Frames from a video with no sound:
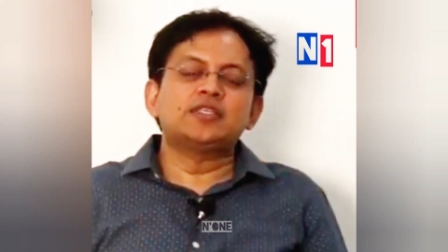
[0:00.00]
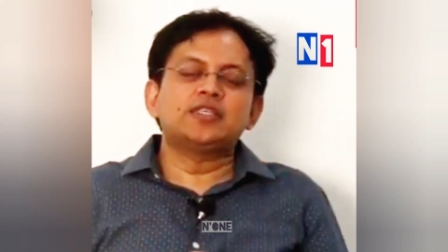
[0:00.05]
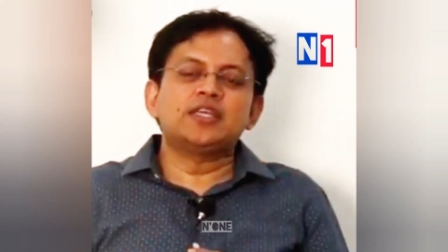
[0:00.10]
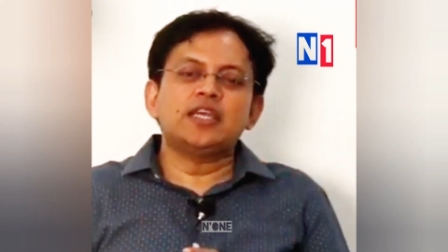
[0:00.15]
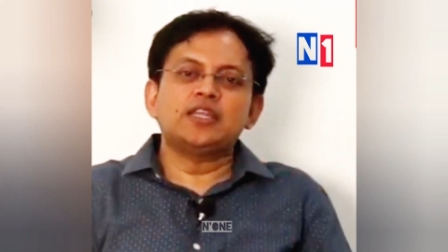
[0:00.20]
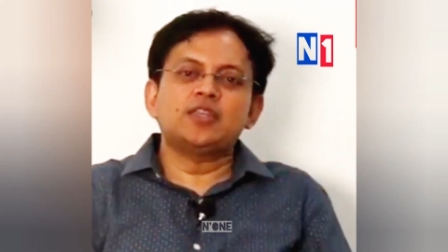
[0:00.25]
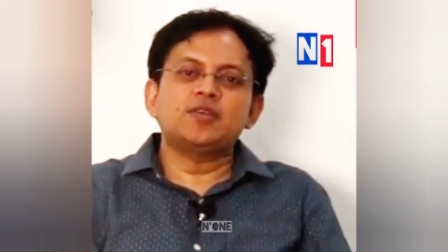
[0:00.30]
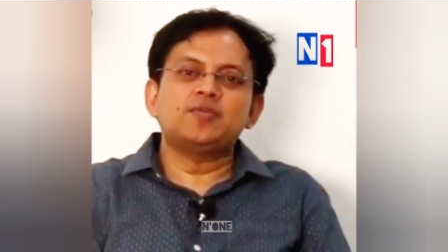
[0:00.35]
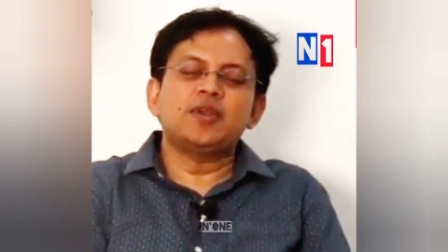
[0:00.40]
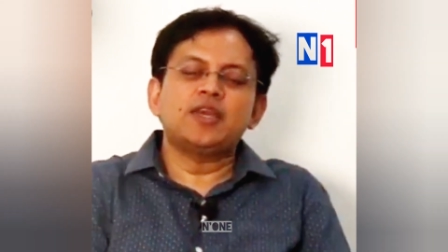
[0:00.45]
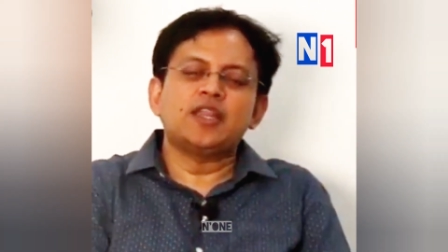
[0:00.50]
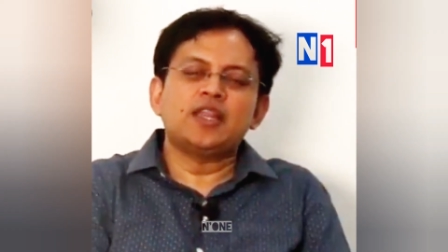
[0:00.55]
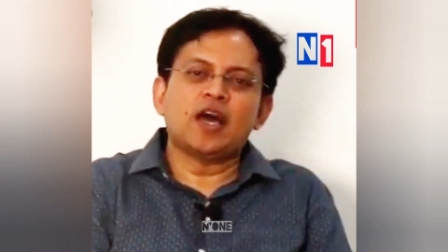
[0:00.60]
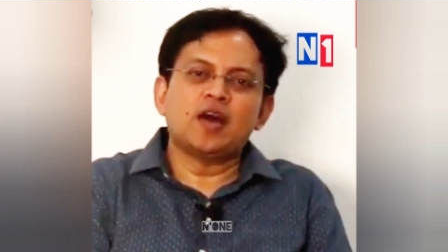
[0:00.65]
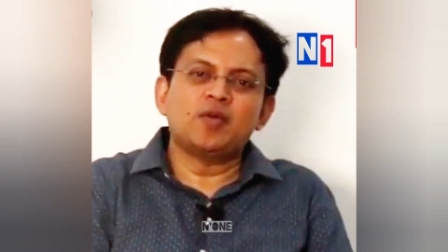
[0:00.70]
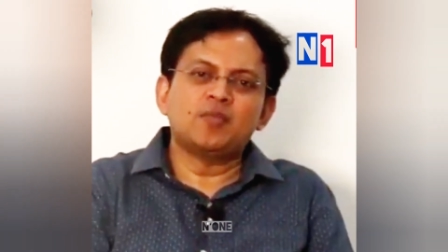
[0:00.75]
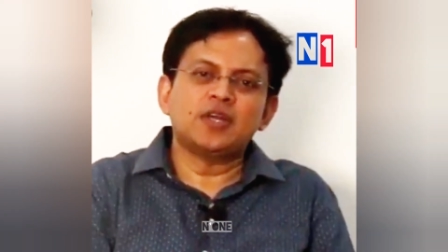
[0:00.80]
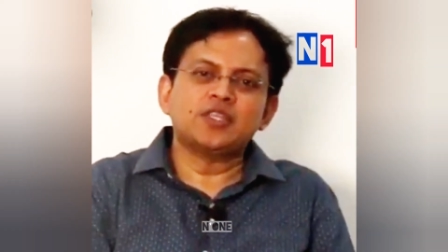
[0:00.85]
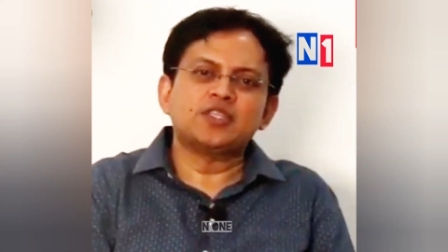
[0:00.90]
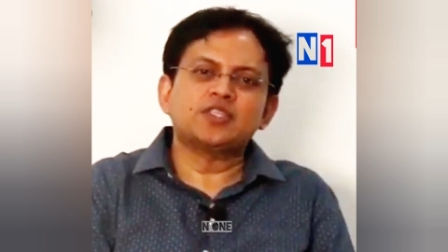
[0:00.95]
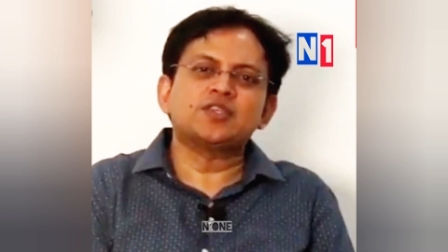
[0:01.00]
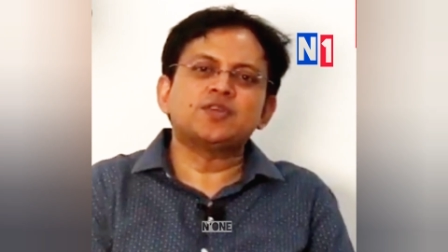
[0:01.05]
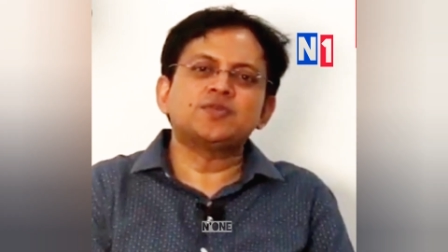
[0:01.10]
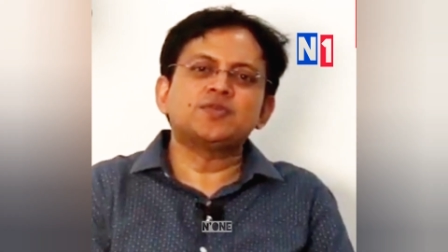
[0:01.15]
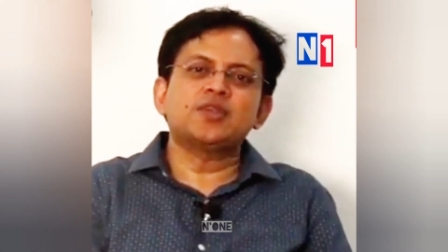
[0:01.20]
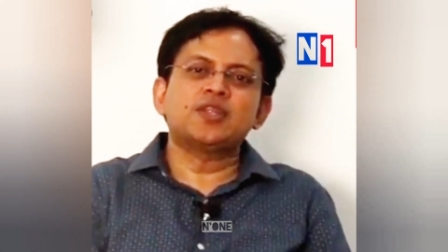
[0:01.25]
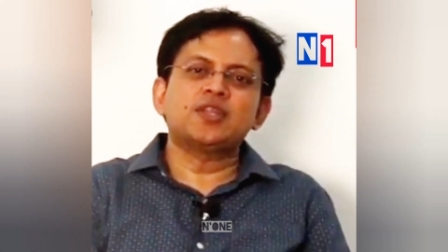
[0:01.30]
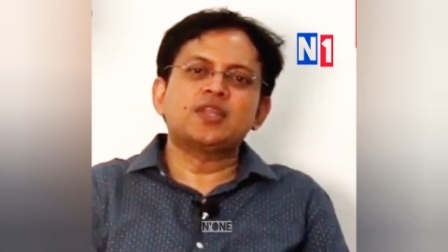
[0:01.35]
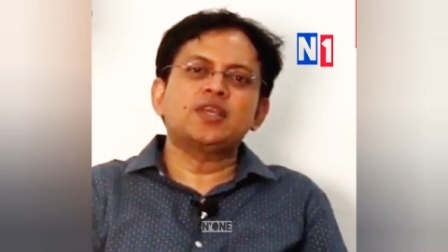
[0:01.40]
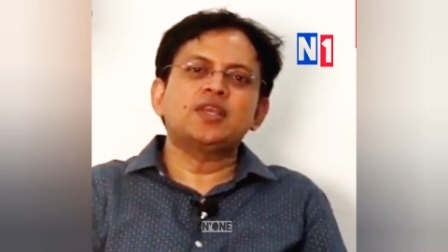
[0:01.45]
చేతి మీద ఆ
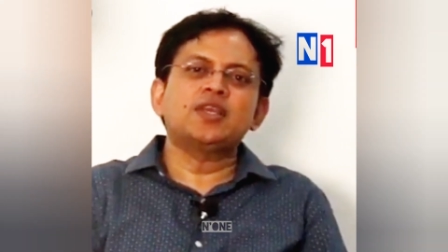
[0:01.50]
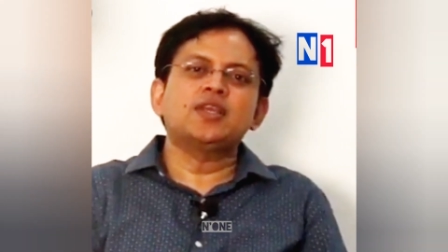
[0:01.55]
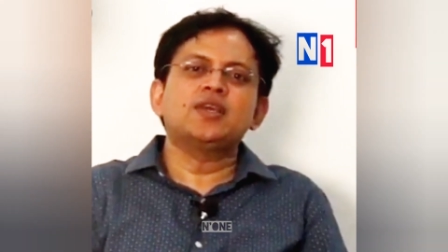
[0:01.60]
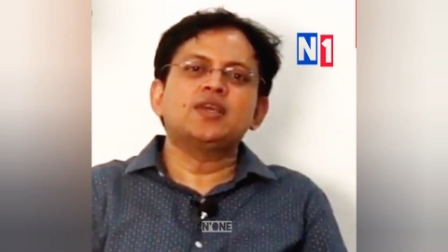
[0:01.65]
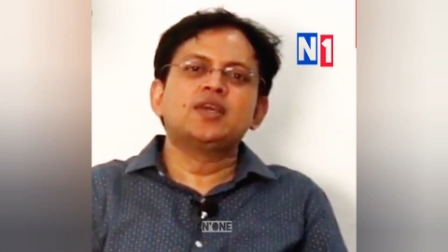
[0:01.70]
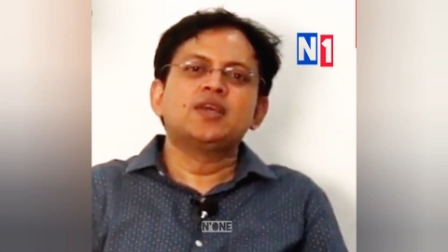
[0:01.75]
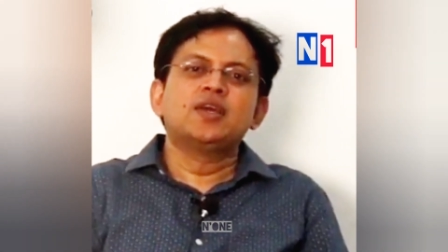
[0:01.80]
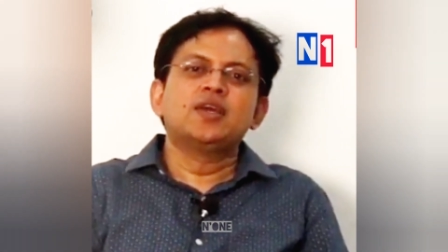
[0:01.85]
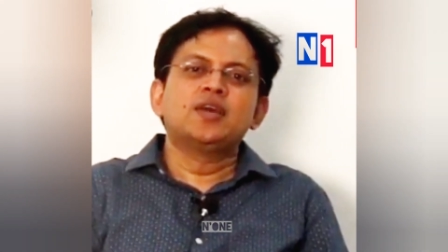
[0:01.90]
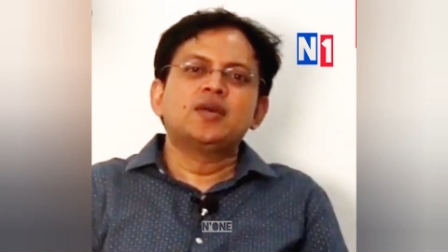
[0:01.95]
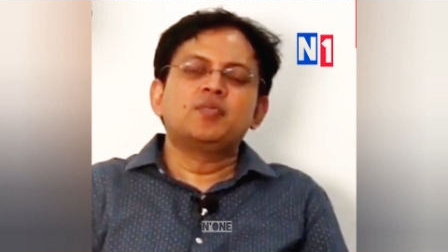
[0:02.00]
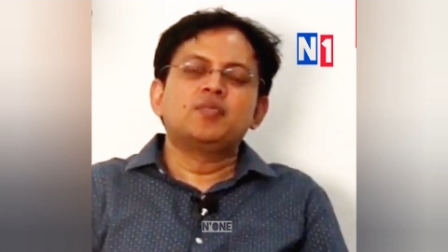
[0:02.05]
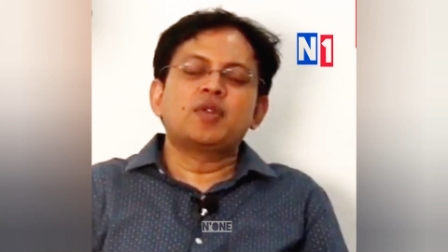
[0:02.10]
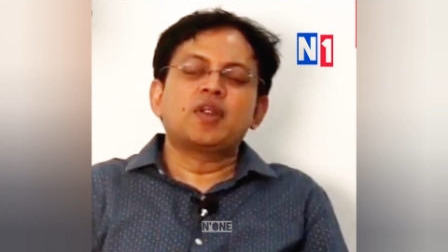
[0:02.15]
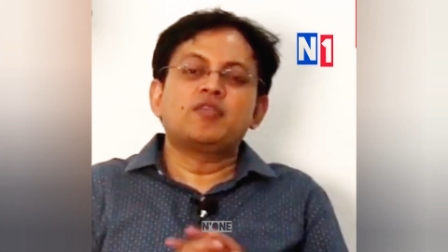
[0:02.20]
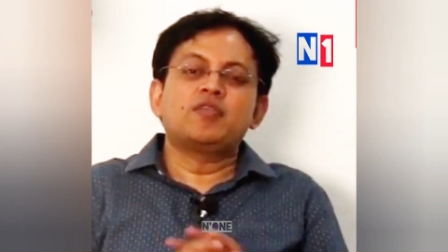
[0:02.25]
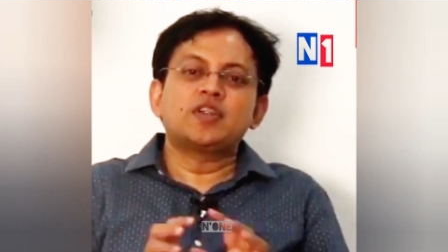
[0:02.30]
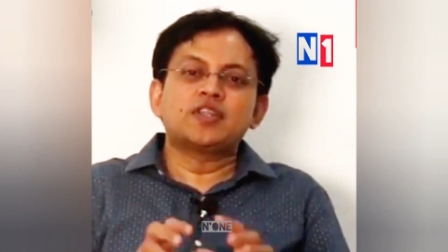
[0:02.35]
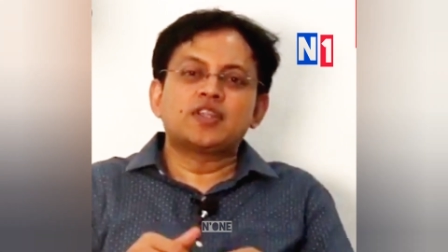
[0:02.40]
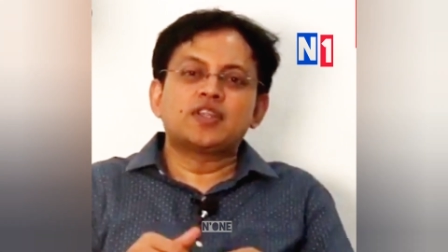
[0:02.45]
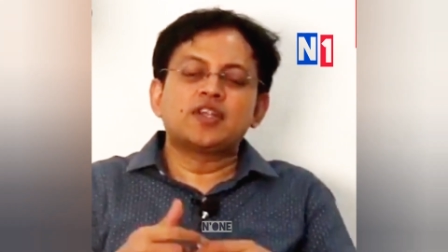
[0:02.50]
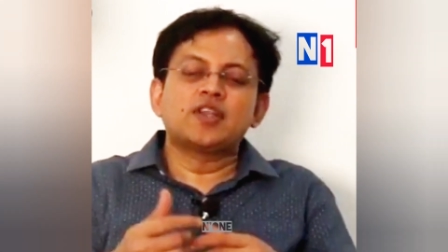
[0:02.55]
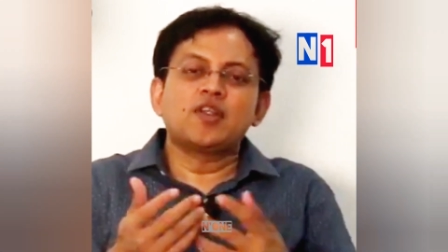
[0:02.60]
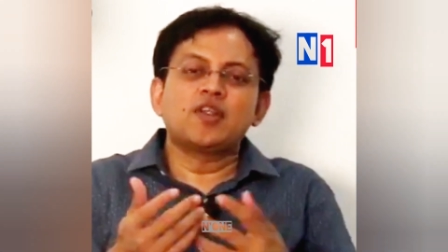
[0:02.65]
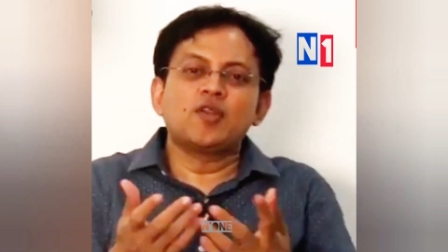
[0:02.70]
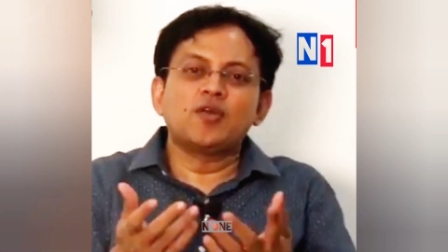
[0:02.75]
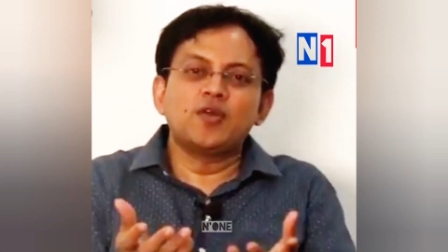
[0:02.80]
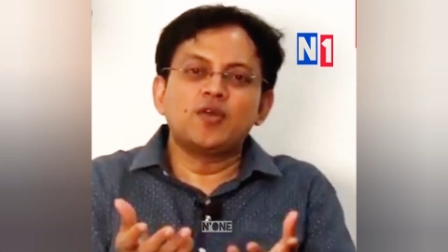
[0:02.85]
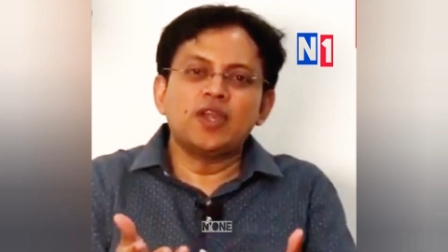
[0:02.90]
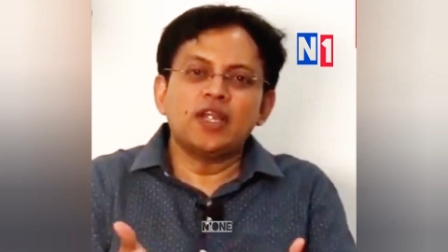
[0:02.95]
మచ్చన్నది
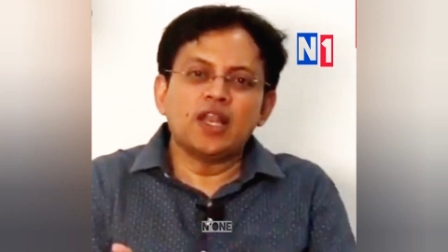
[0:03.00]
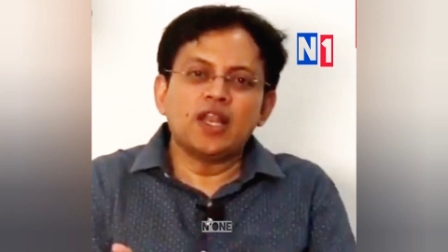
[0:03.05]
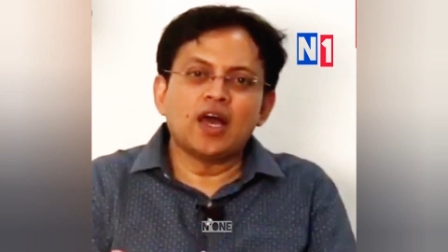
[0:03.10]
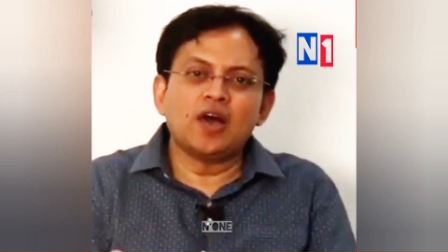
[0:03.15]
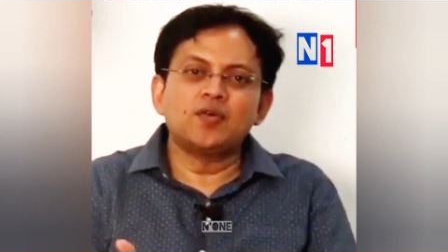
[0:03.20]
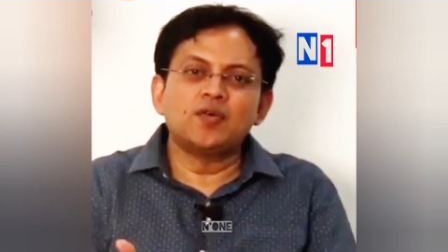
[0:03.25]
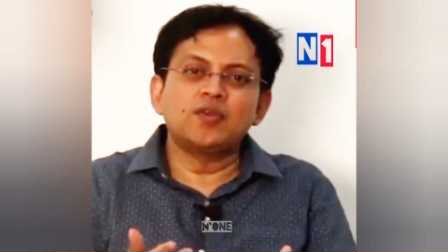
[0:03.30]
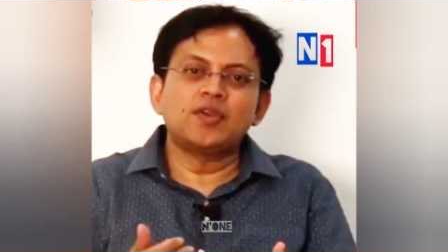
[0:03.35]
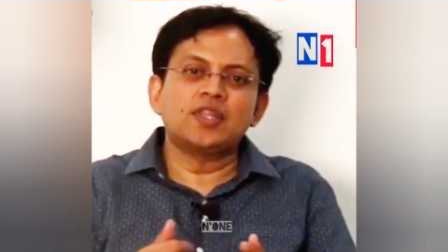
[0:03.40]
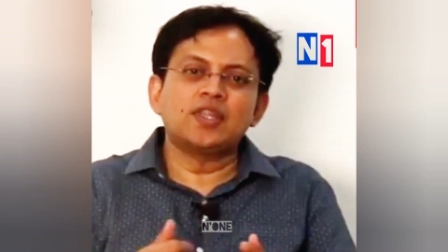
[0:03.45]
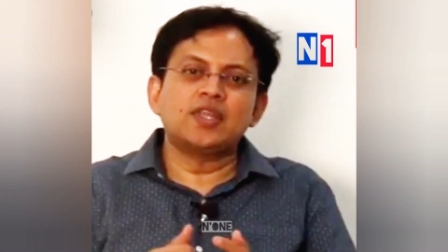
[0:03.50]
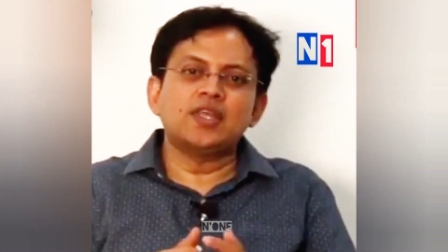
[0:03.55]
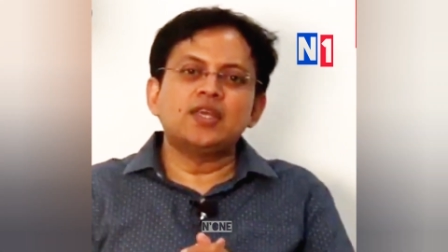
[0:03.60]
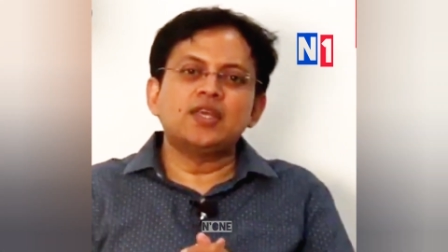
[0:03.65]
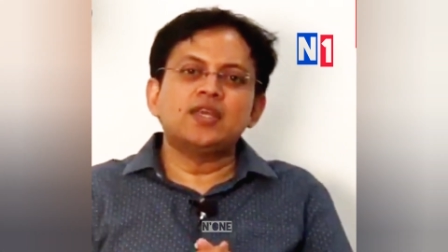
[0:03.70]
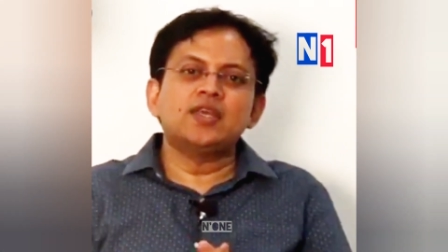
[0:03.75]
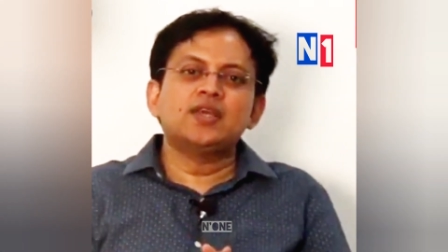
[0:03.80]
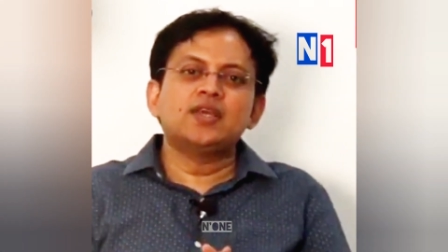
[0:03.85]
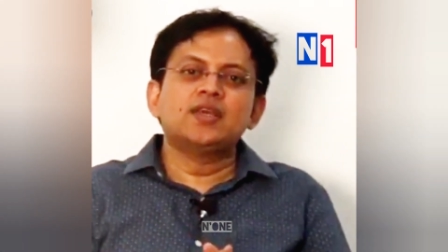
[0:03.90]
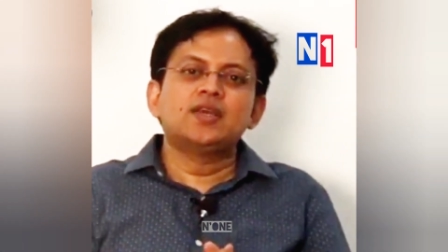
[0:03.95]
ప్రవర్తనలో ఇలా ఉన్నది